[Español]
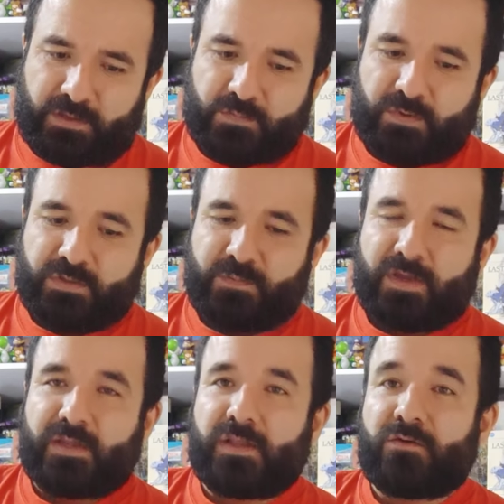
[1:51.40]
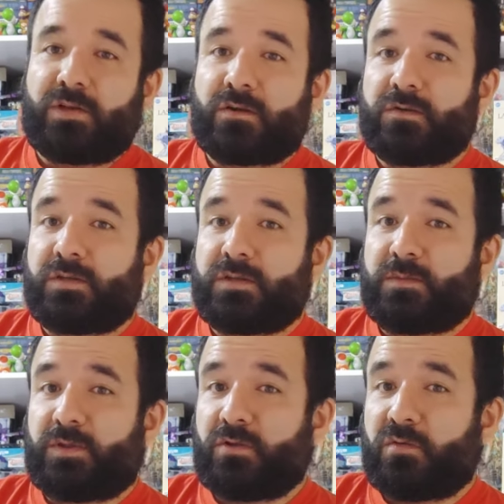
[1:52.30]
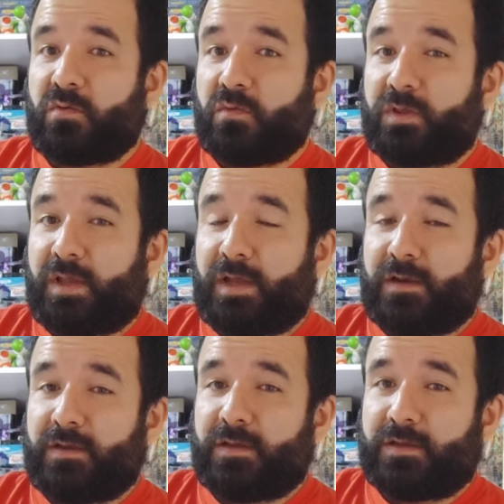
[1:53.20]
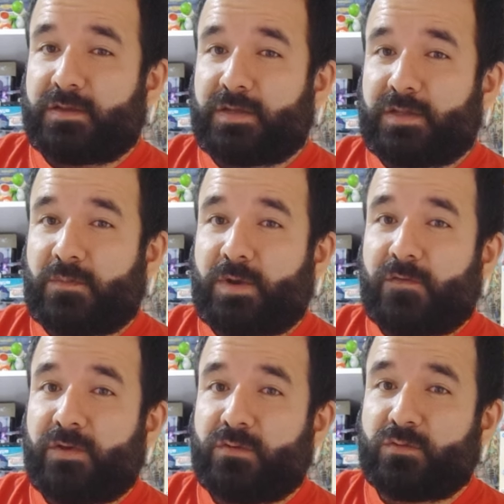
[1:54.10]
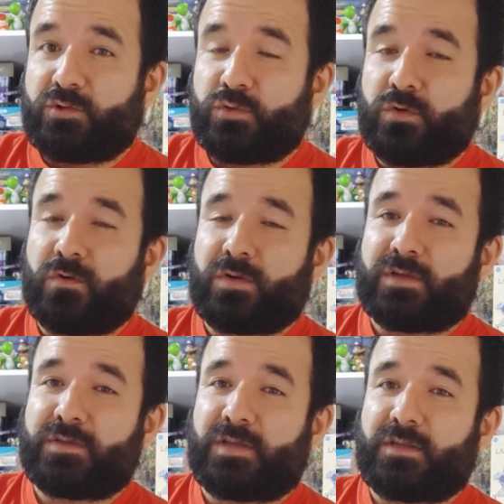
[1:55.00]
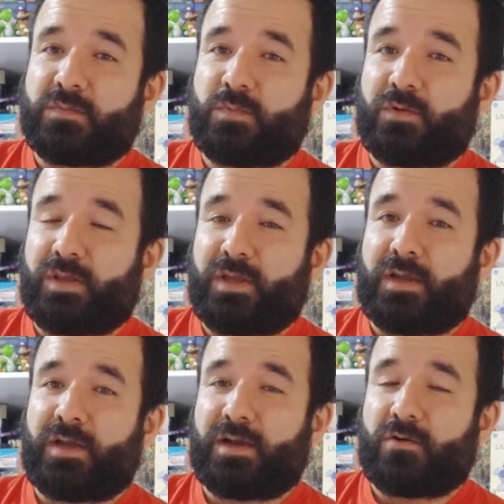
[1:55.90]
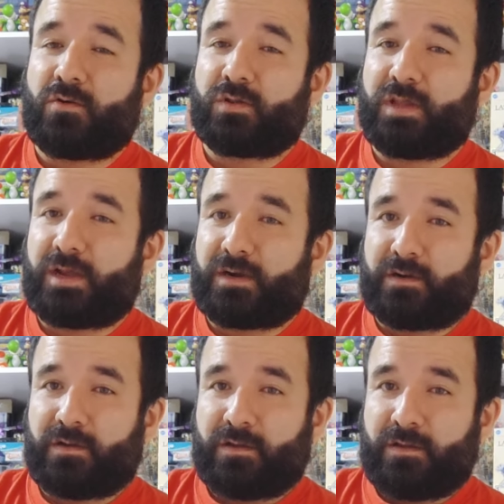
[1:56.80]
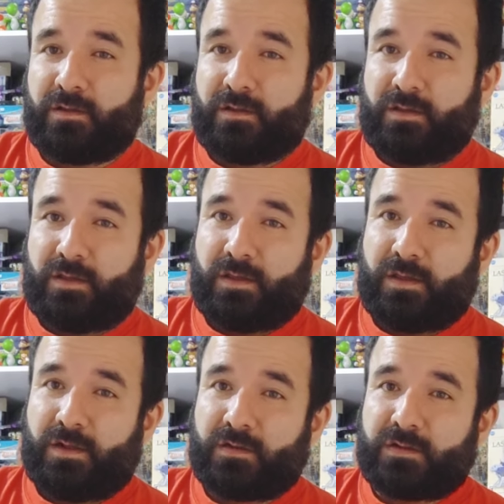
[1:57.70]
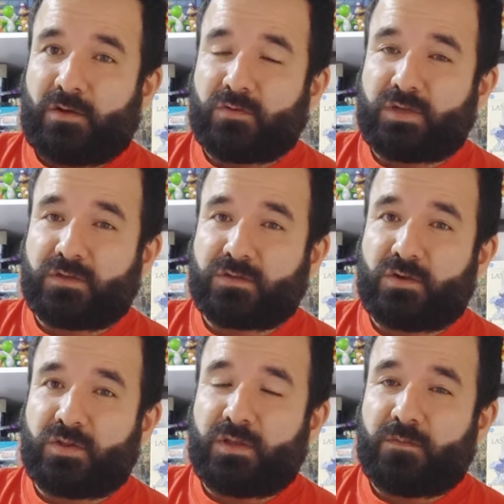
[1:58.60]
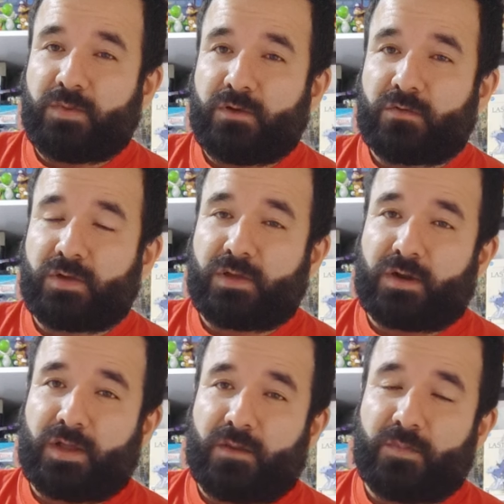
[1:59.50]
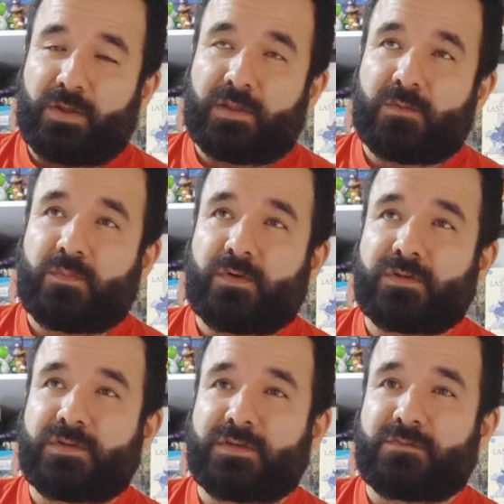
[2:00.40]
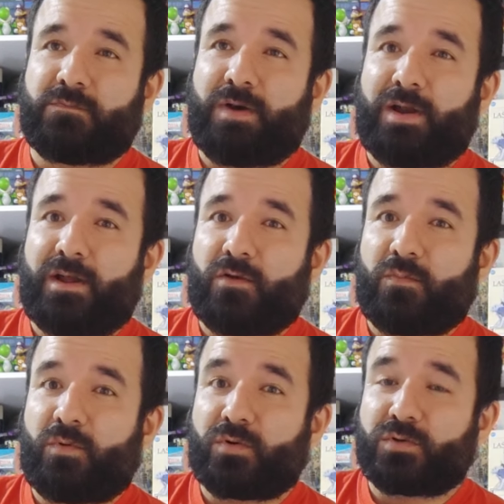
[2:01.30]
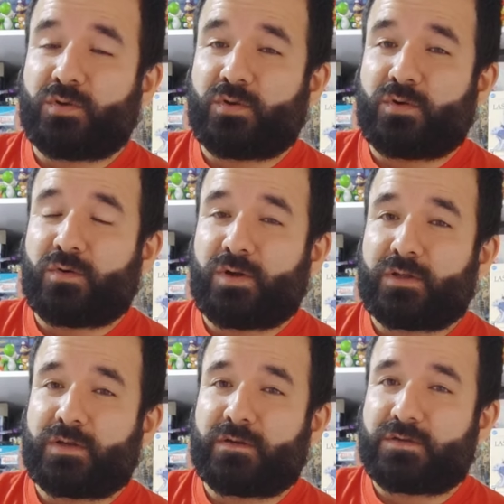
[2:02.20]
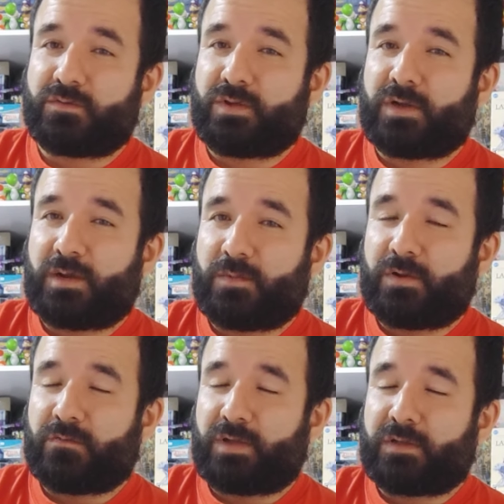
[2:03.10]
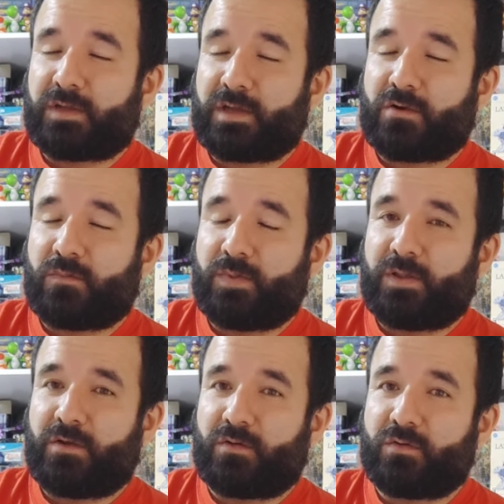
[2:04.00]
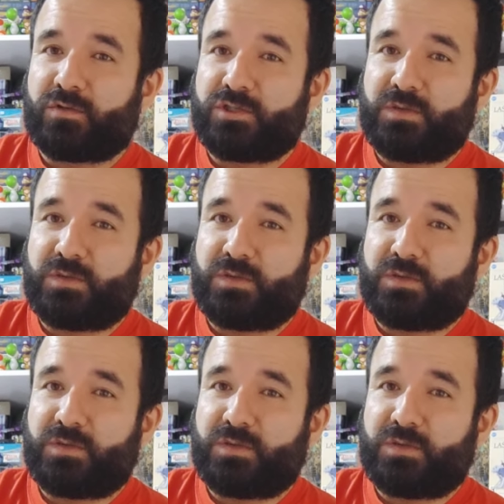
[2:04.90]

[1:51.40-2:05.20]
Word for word: Después viene un acontecimiento brutal y es el tema de Vinus Juro que se disponía a cortar el Tausan Sony pero que realmente pues es parado por Zoro a través de un ataque combinado con